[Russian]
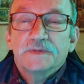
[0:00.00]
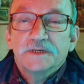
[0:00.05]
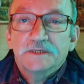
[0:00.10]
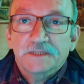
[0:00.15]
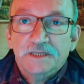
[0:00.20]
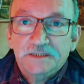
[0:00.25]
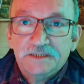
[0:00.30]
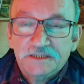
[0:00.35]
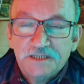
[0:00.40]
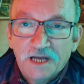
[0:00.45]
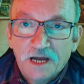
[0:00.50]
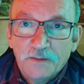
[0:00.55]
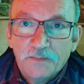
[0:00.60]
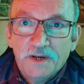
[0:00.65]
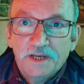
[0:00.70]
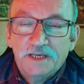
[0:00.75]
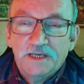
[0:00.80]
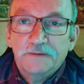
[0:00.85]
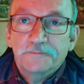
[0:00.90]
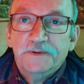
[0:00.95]
Это
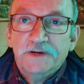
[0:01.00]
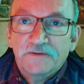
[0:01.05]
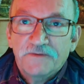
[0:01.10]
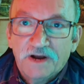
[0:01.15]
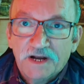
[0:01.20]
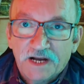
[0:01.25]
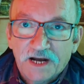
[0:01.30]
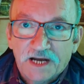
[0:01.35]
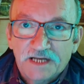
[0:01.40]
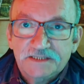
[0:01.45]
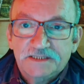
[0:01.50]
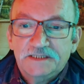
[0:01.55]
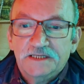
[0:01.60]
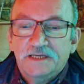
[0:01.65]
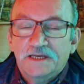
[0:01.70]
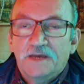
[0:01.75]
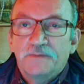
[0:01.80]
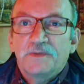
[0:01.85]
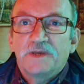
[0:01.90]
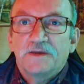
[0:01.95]
самое и
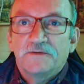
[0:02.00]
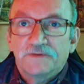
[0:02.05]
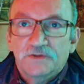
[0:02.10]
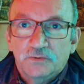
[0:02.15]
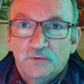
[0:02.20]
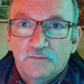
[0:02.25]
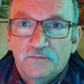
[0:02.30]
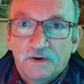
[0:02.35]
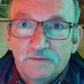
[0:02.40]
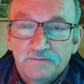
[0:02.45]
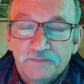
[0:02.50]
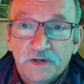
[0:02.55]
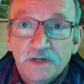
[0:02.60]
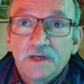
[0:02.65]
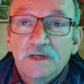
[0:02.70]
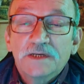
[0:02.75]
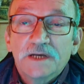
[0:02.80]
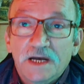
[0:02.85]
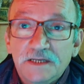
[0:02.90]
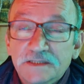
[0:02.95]
провокация, я имею в виду
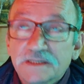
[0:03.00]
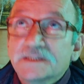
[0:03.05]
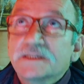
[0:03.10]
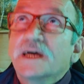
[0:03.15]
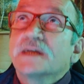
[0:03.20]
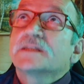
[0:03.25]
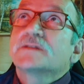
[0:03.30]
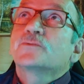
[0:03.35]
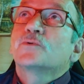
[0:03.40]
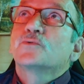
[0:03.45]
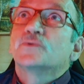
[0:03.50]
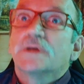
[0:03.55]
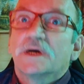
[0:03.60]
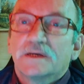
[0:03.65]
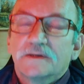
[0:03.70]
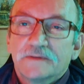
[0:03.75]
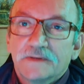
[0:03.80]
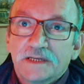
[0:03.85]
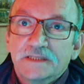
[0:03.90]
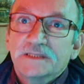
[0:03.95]
от,
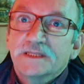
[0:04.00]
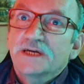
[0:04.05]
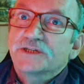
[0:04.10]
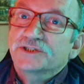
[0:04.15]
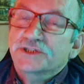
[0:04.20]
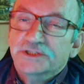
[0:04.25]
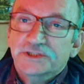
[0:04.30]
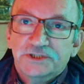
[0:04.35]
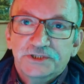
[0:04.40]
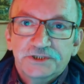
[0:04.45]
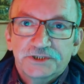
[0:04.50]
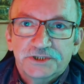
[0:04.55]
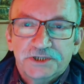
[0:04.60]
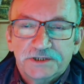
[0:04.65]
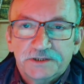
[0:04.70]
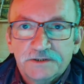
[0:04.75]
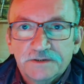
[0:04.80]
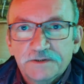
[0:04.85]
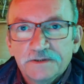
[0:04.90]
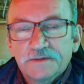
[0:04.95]
оттуда, от наших
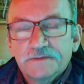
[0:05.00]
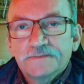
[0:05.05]
шишек.